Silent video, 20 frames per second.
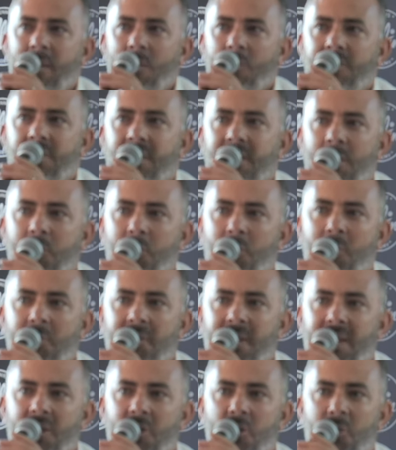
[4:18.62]
On s'était
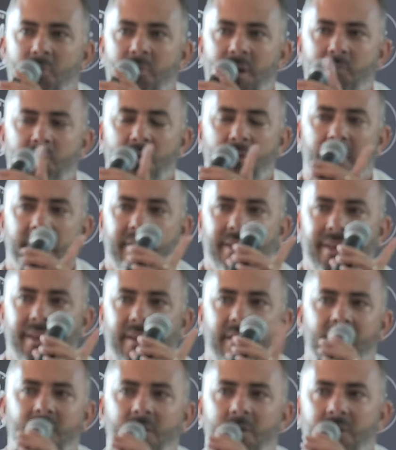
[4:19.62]
promis avec ne pas
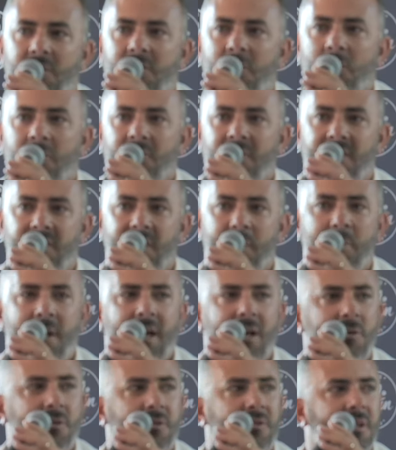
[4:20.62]
euh, on n'avait
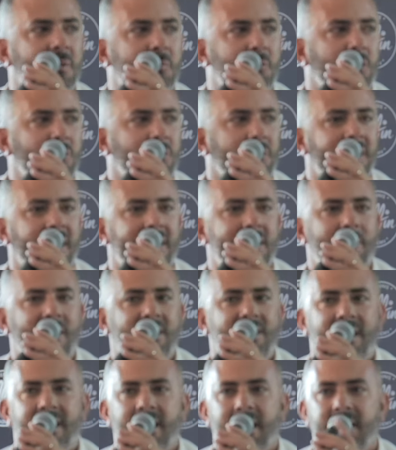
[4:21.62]
pas réussi pour son dernier
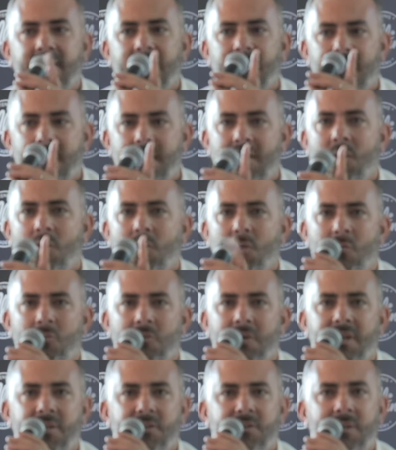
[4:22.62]
match les dernières,
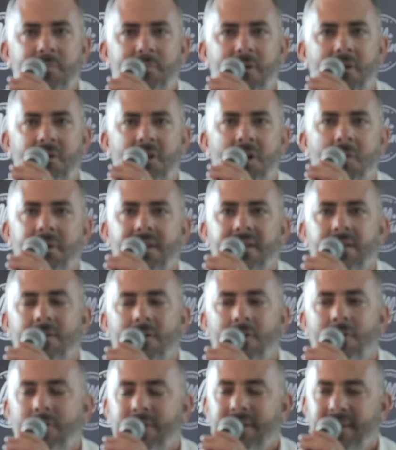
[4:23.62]
on ne réussit pas encore
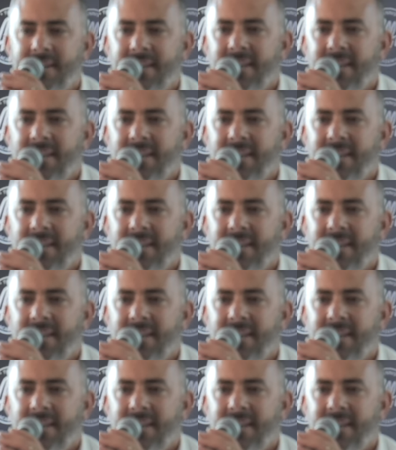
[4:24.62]
maintenant.